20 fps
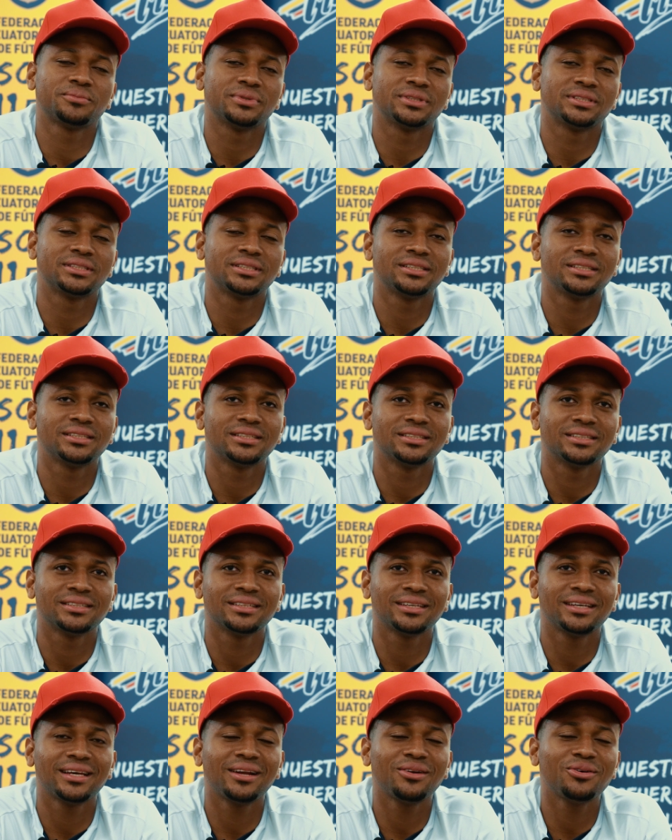Pues sí,
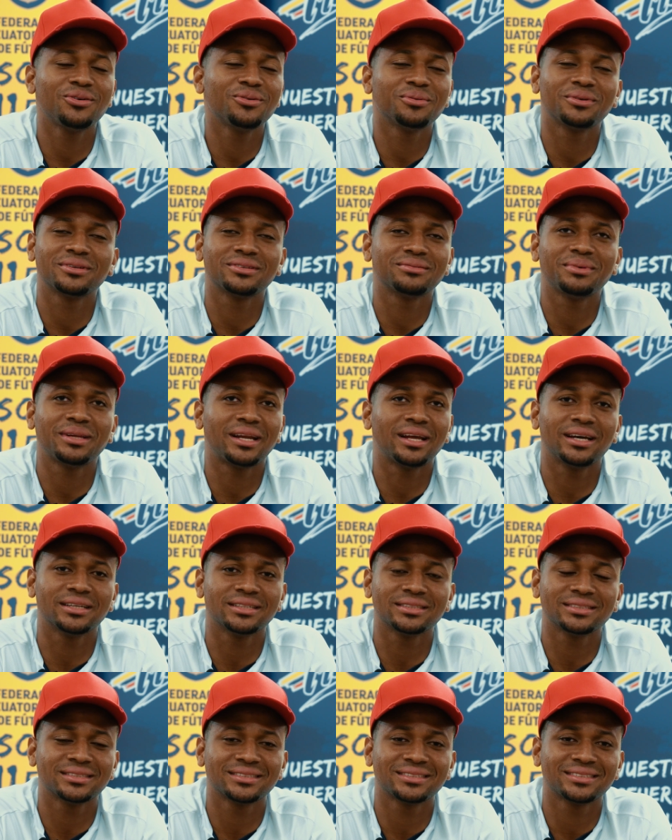es algo,
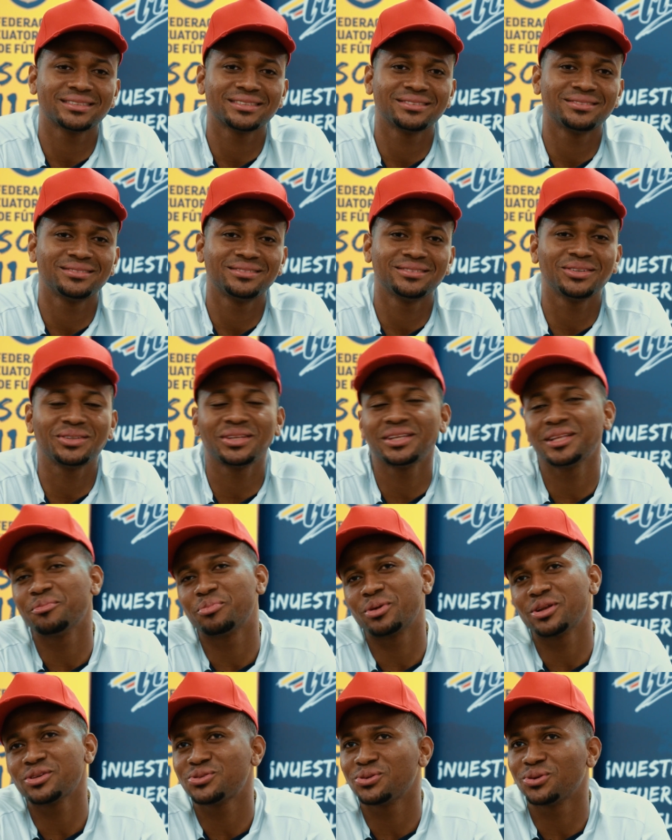mira, no tiene
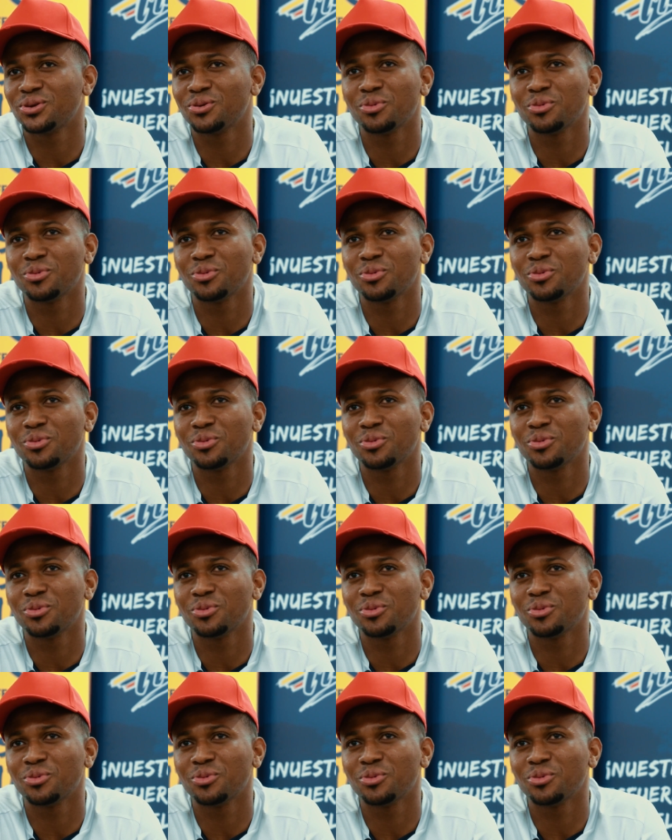precio.